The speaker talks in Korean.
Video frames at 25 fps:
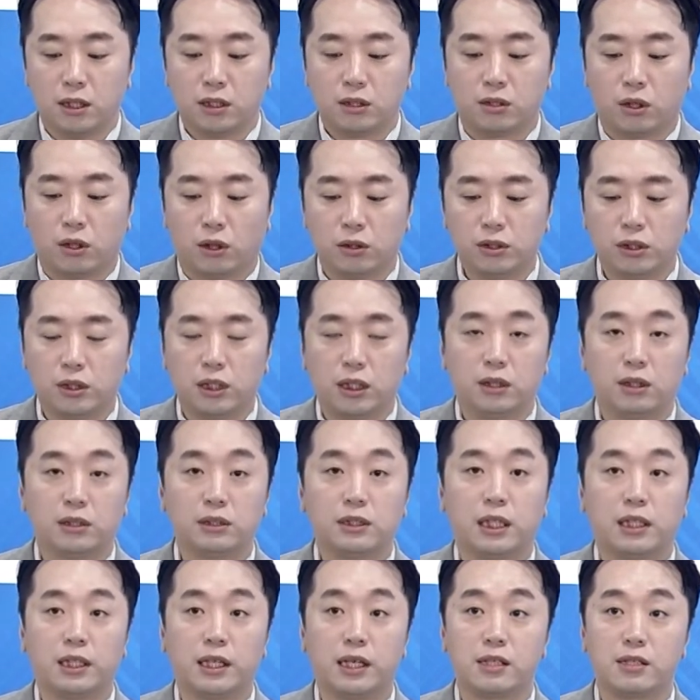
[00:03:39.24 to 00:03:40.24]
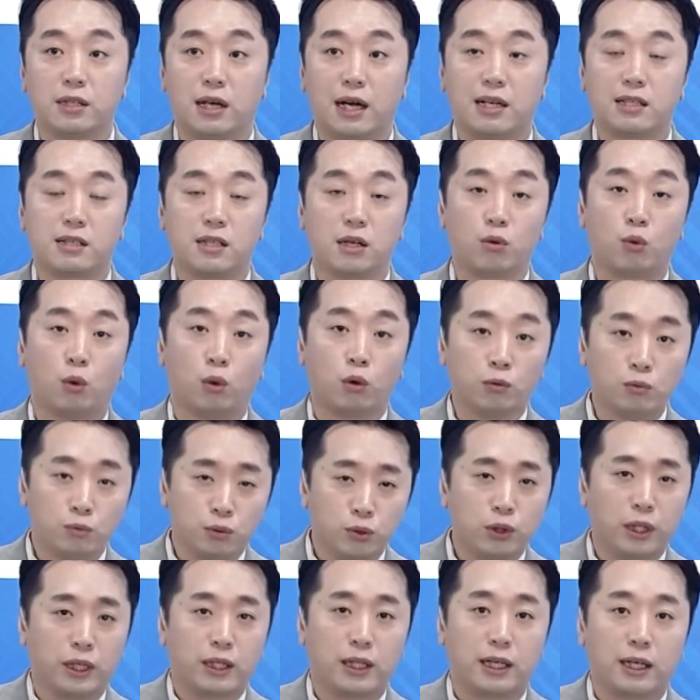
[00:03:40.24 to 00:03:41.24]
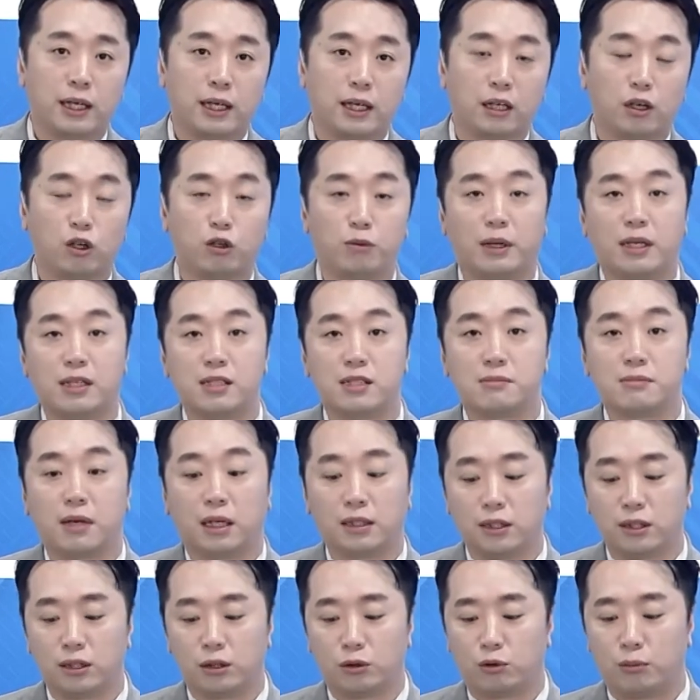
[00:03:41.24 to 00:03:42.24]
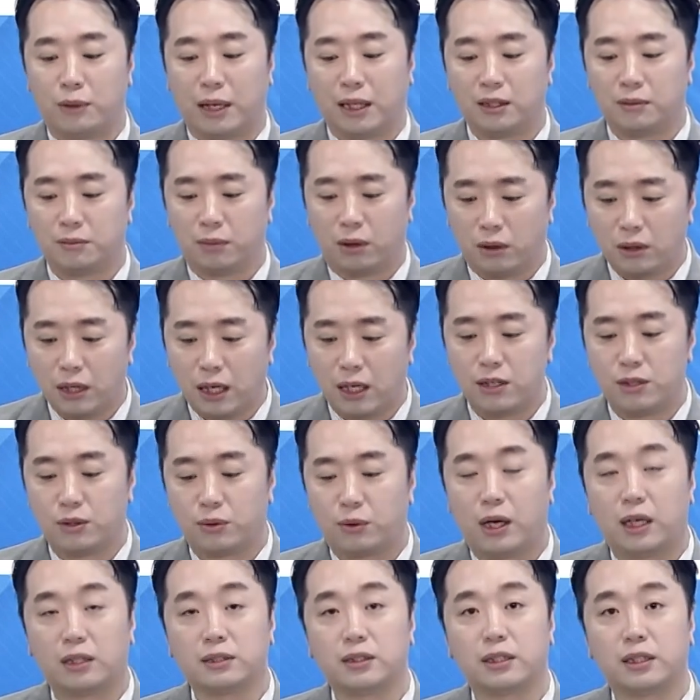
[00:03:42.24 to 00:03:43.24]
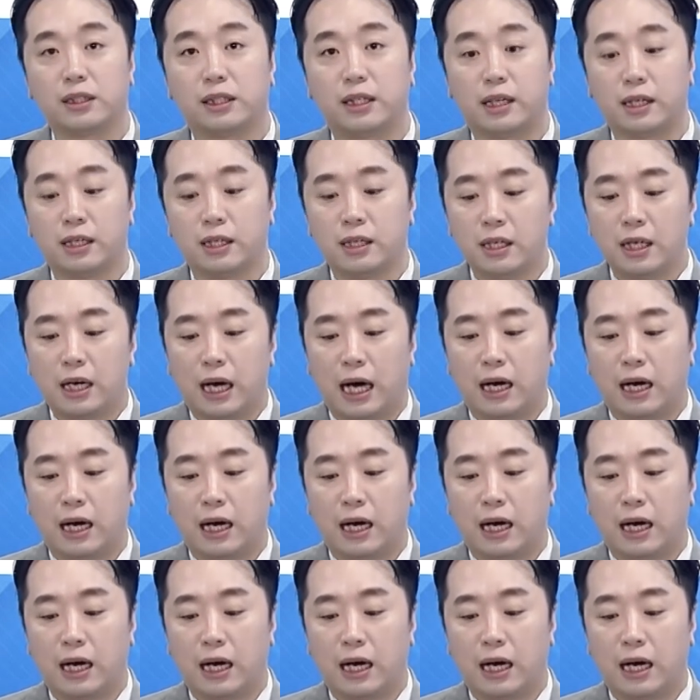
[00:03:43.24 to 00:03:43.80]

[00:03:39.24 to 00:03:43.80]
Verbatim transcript: 저는 이런 자리에서 항상 공부를 해라라고 말씀 많이 드리고 많이 뭐라 하려고 하는 게